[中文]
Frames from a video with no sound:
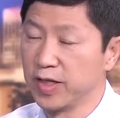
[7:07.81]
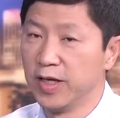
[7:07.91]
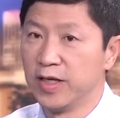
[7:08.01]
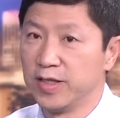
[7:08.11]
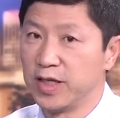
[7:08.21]

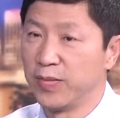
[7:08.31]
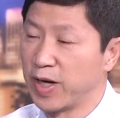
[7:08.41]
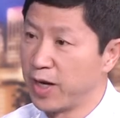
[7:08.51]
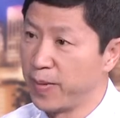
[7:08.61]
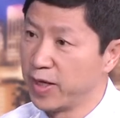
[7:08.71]
嗯，你像我们
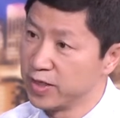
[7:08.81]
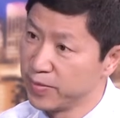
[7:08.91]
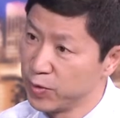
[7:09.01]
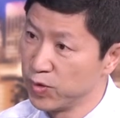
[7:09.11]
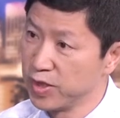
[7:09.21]
high
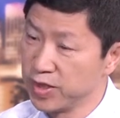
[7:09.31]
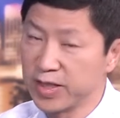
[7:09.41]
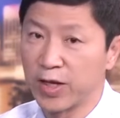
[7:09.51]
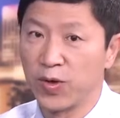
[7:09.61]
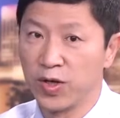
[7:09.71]
balance，比如说您的
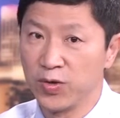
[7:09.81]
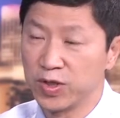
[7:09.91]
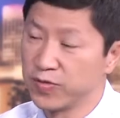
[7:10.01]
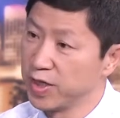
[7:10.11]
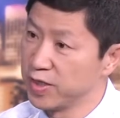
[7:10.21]
贷款六十万、